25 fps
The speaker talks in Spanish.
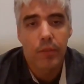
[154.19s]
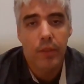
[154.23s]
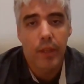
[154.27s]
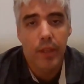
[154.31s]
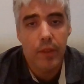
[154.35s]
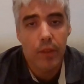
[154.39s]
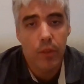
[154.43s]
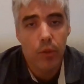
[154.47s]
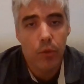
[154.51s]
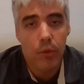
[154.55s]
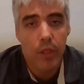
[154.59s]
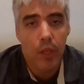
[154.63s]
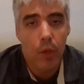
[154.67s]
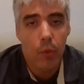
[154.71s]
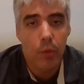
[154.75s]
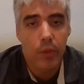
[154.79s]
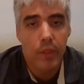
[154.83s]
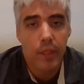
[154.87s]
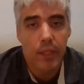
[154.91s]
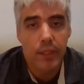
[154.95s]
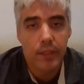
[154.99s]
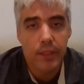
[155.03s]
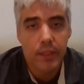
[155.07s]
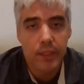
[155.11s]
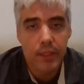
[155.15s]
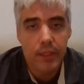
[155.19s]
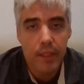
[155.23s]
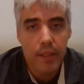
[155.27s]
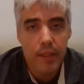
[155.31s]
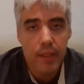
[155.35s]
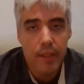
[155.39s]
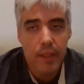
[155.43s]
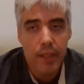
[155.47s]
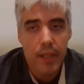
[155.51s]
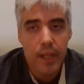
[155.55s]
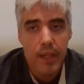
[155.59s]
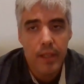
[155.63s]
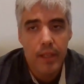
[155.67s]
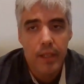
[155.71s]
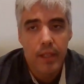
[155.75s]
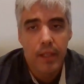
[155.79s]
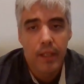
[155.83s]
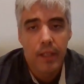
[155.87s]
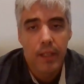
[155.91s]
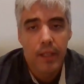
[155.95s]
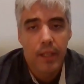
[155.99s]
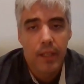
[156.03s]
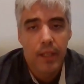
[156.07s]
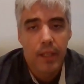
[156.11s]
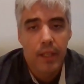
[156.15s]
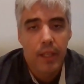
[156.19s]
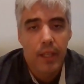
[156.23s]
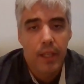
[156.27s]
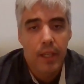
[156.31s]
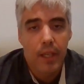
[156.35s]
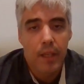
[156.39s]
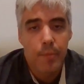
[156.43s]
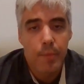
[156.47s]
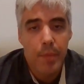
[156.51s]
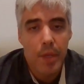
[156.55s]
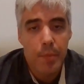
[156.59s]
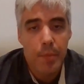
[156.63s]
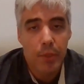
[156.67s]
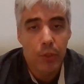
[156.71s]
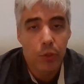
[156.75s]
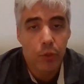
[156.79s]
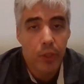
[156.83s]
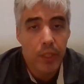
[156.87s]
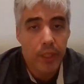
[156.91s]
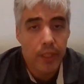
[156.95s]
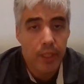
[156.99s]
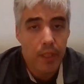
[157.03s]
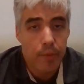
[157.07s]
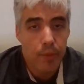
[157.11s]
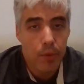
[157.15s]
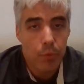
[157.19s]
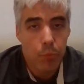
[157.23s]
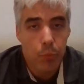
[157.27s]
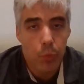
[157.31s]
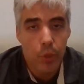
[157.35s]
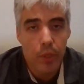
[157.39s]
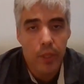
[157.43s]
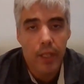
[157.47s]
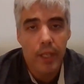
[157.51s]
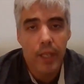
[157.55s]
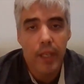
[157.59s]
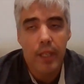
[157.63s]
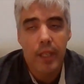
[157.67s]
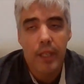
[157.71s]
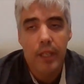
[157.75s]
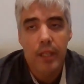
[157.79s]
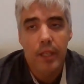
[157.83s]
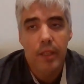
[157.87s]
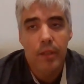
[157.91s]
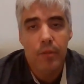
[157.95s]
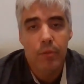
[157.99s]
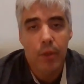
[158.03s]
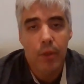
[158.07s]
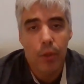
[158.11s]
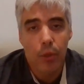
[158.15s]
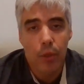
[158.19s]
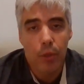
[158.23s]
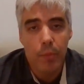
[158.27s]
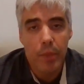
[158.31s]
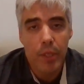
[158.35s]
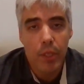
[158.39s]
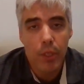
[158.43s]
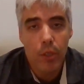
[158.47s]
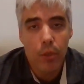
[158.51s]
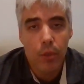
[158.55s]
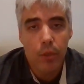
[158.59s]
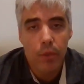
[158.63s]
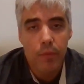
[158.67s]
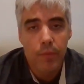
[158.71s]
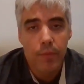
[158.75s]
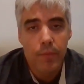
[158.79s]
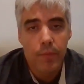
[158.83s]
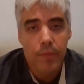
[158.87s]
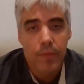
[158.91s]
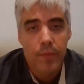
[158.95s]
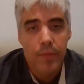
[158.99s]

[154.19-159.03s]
ha hecho una buena asistencia, me pienso que también puede hacerlo mejor,